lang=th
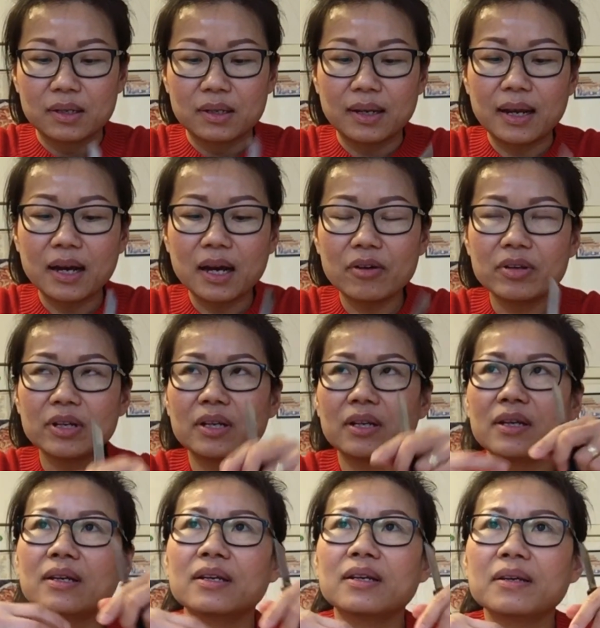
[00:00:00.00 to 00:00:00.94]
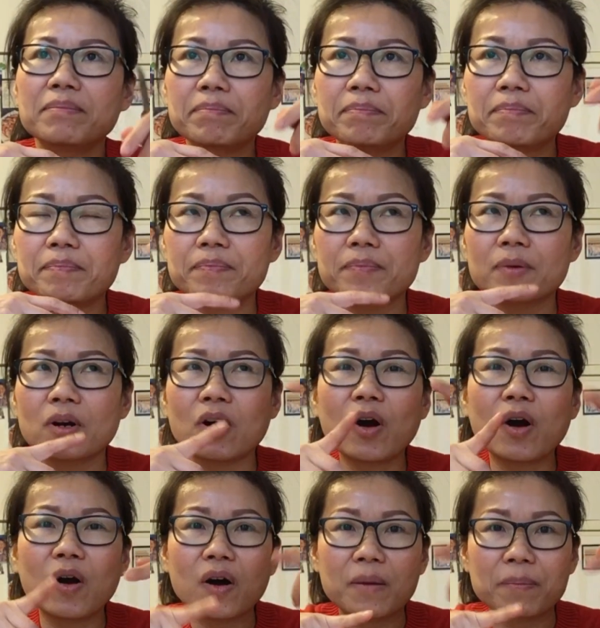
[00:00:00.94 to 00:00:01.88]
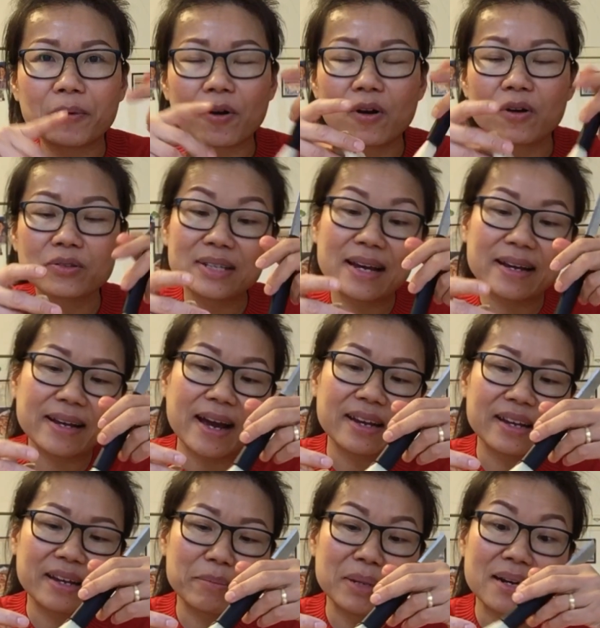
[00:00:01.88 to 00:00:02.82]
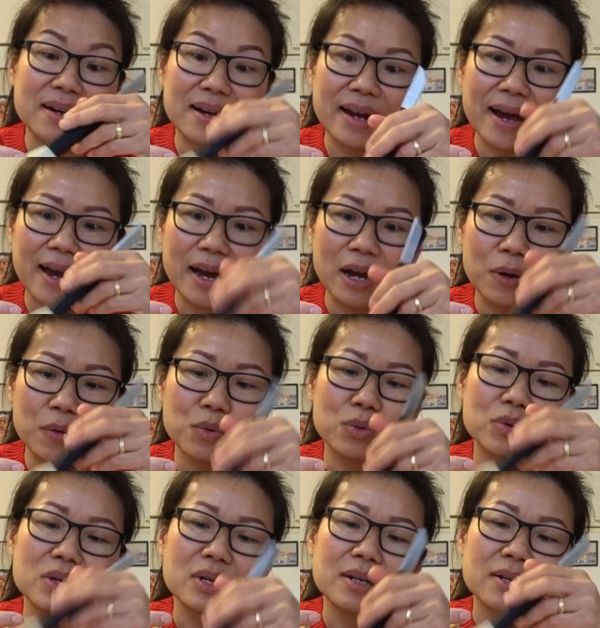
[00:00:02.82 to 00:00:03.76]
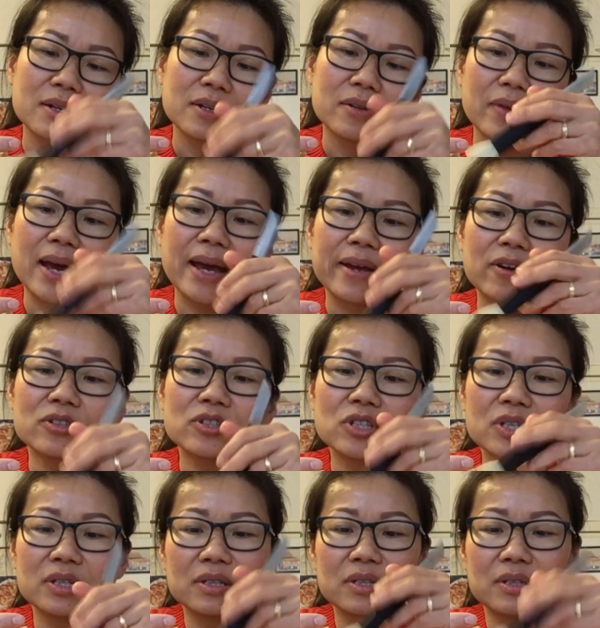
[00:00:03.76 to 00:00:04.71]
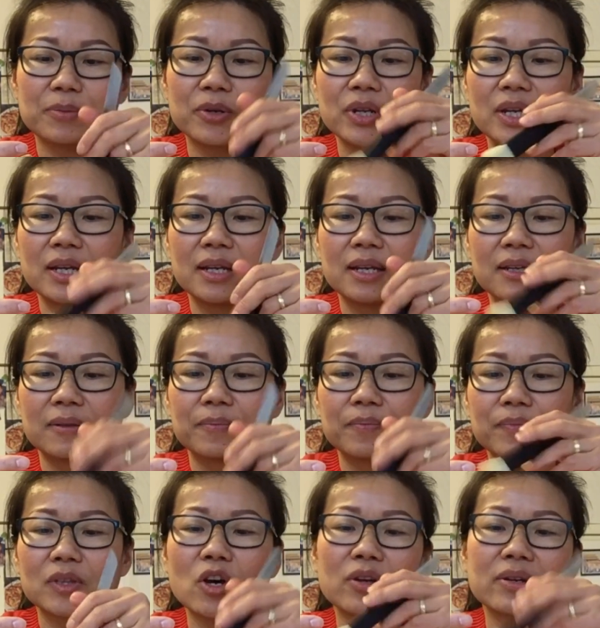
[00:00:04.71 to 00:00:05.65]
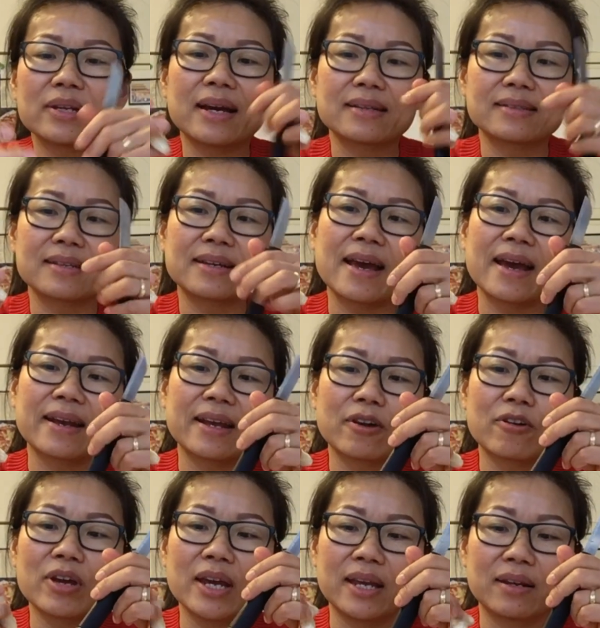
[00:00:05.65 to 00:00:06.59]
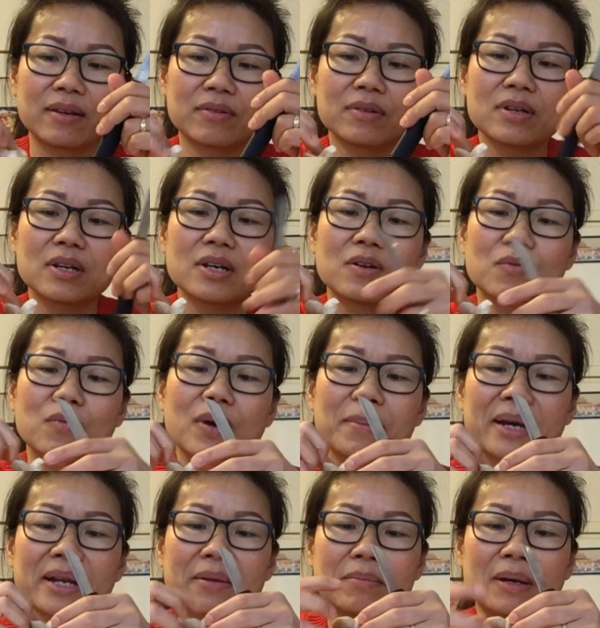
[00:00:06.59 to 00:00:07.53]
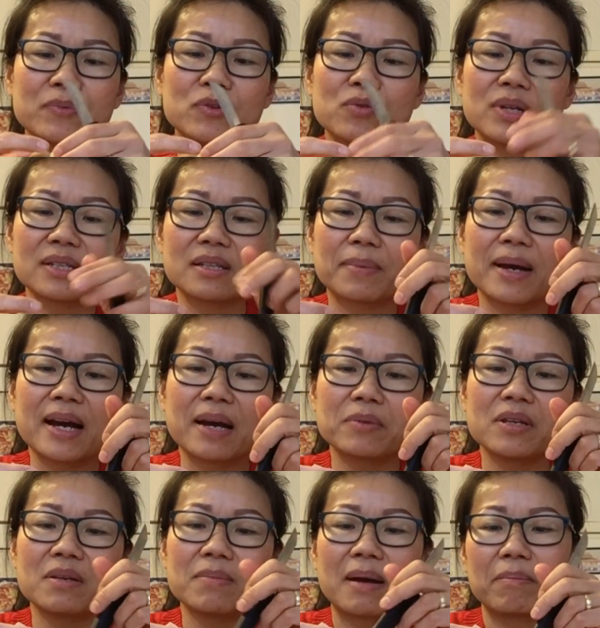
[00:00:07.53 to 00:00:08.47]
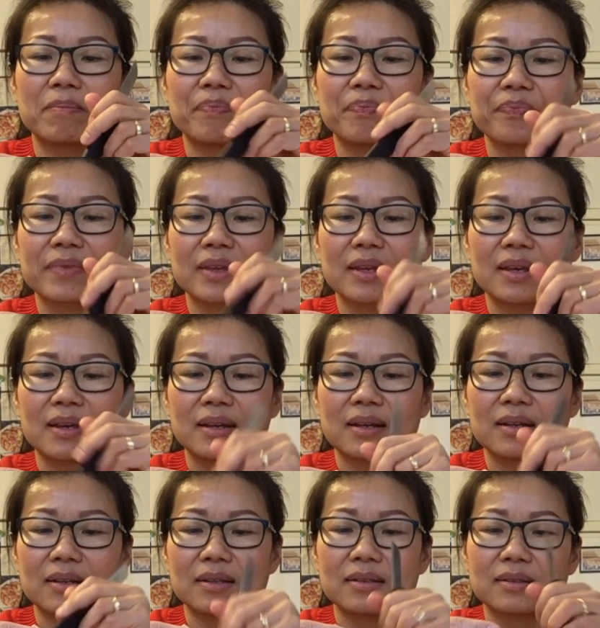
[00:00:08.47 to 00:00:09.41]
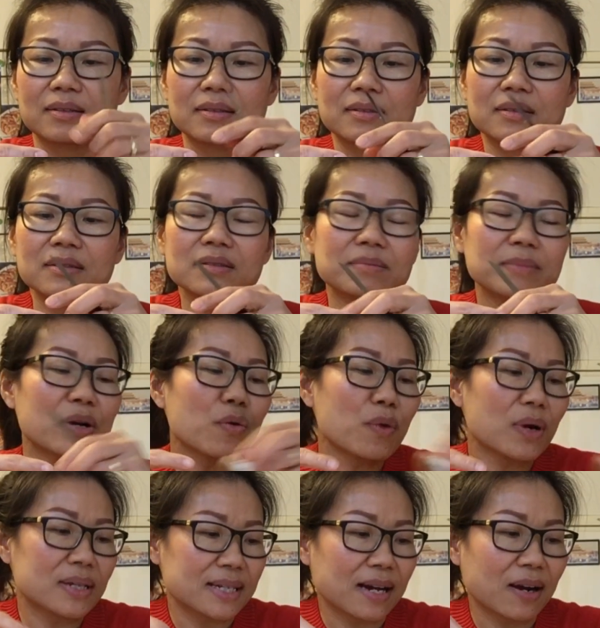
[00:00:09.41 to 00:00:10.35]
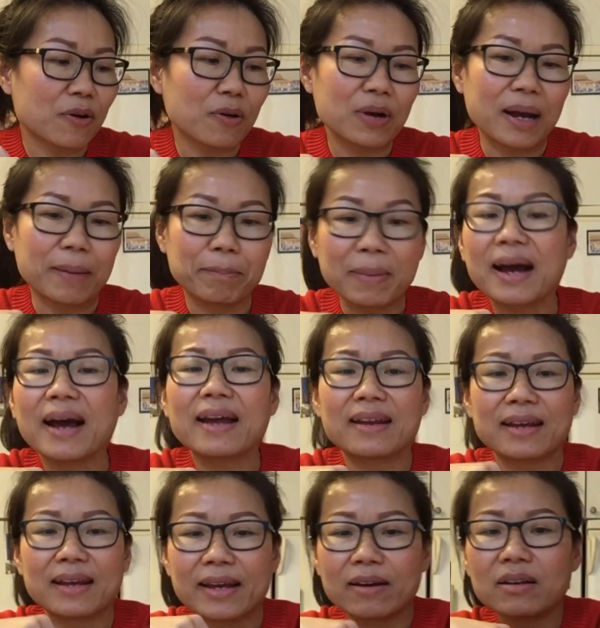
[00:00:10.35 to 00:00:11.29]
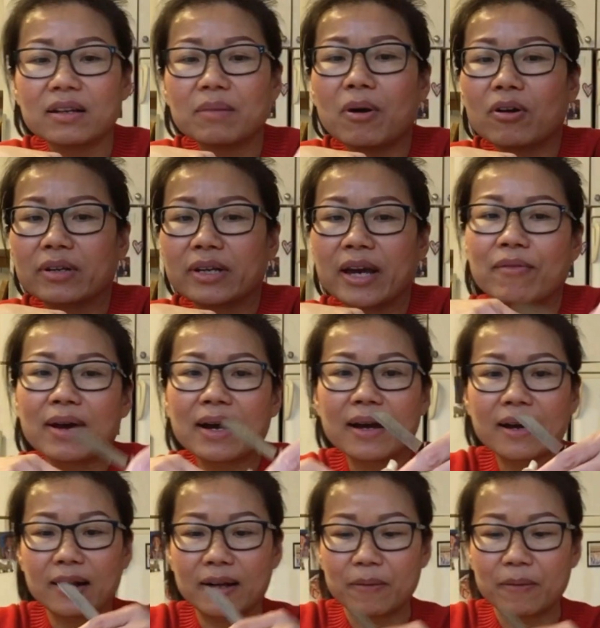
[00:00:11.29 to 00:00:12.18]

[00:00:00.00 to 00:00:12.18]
แล้วคราวนี้ขอบของแจกันนะมันร้าวไอก็เจอพอดีตอนที่ไอสแกนไอก็เห็นว่ามันแบบอยู่ในสภาพที่แบบ คือไม่ควรจะเอากลับบ้านอะไอก็เลยบอกแกว่า